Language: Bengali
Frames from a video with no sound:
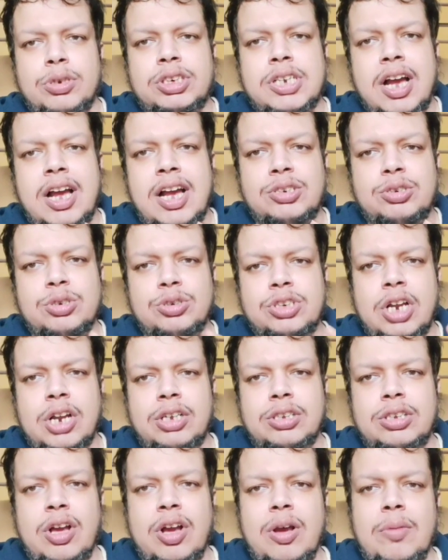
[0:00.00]
নমস্কার
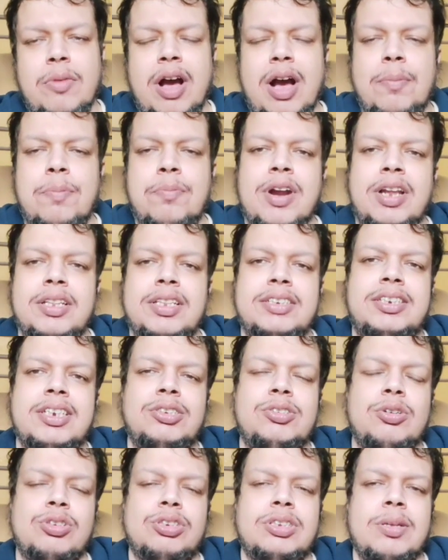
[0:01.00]
সুস্বাগতম আপনারা
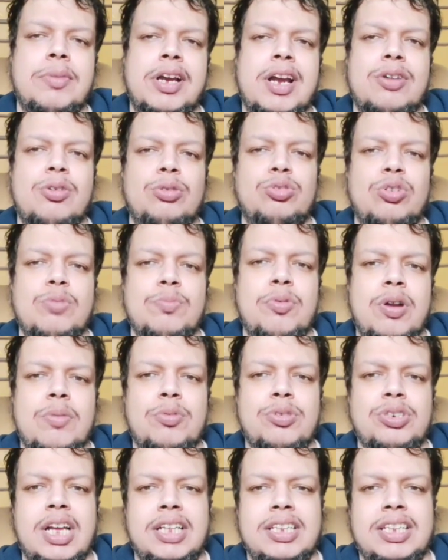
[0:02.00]
দেখছেন জুডো জামাকার নতুন
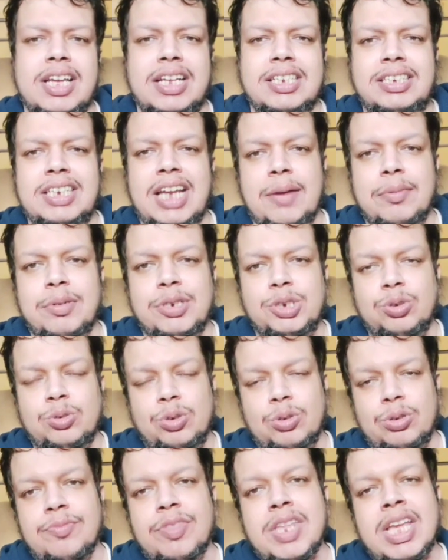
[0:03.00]
পর্ব সাথে আছি
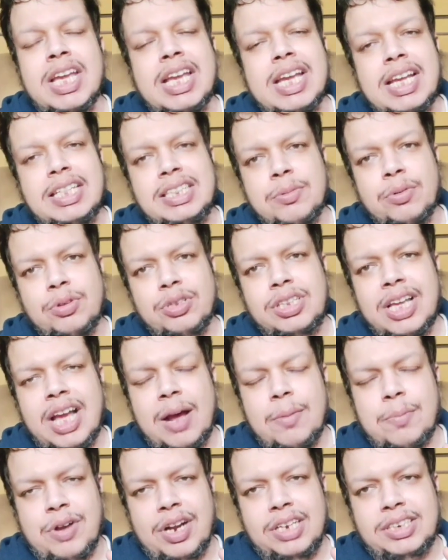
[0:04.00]
আমি জুডো
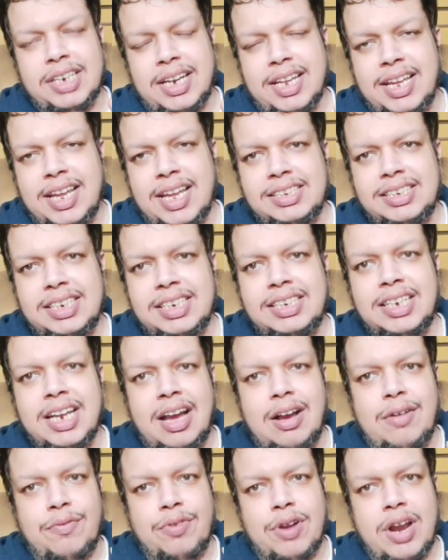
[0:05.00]
ইতিমধ্যে আপনারা জেনে
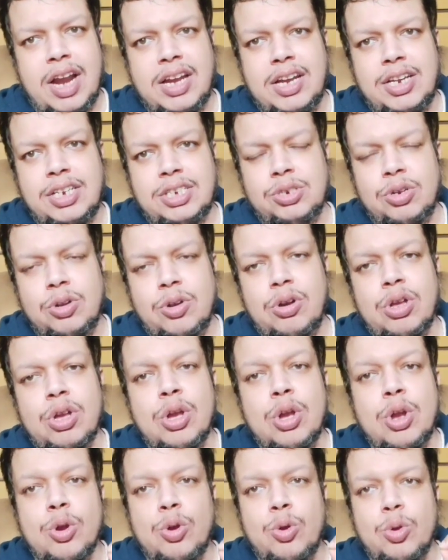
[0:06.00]
গিয়েছেন যে আফরান
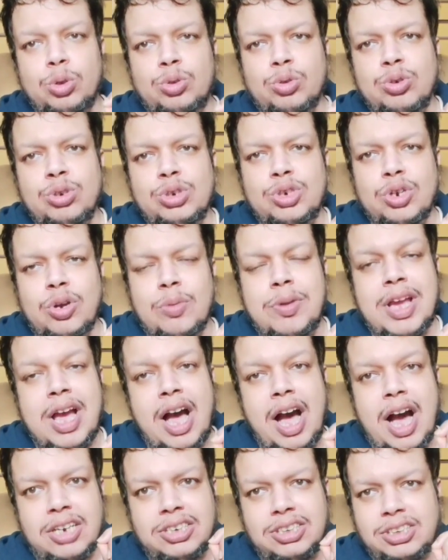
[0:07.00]
মিশোর নতুন
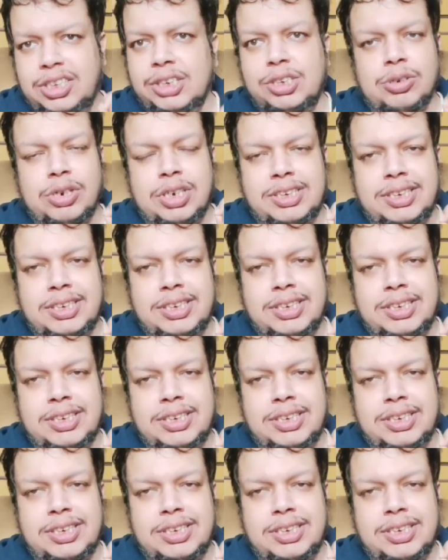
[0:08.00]
ছবি আসতে